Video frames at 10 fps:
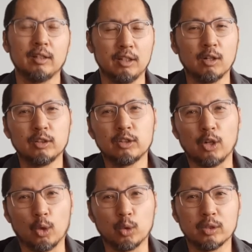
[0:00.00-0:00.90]
이건
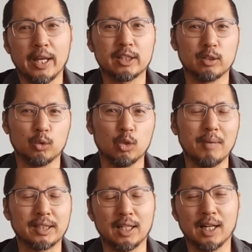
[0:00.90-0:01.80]
결혼을 했어도
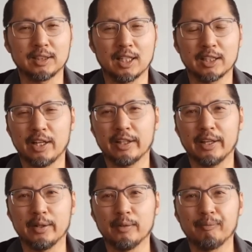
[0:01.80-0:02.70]
마찬가지라
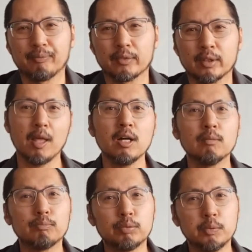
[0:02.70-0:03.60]
생각해요.
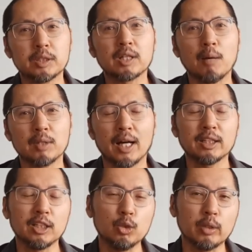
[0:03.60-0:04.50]
부부싸움을
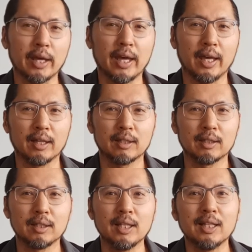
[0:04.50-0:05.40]
한 이후에
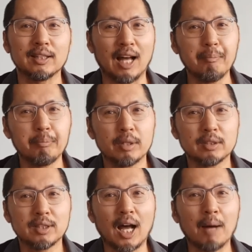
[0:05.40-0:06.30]

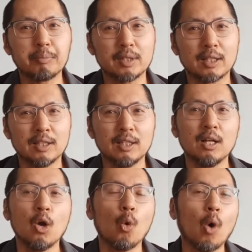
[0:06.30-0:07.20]
남편은 합체를
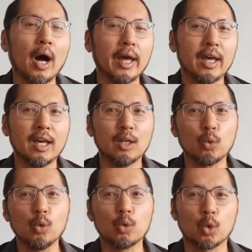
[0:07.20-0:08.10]
화해의
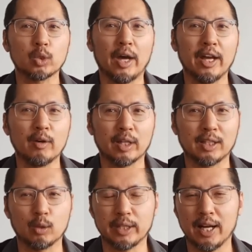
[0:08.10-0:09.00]
도구로
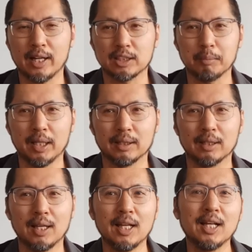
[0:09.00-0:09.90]
사용하겠다고 생각하지만
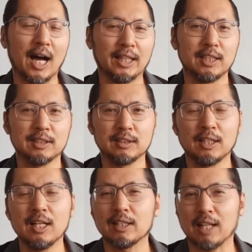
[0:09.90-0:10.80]
아내는
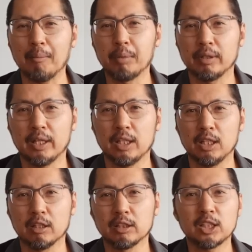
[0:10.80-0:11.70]
남편의
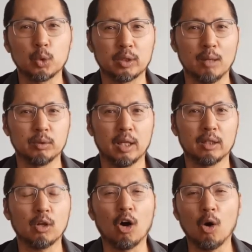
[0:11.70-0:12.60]
이런 시도
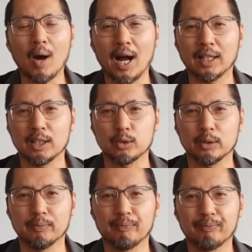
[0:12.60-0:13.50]
때문에 더 화가 나죠.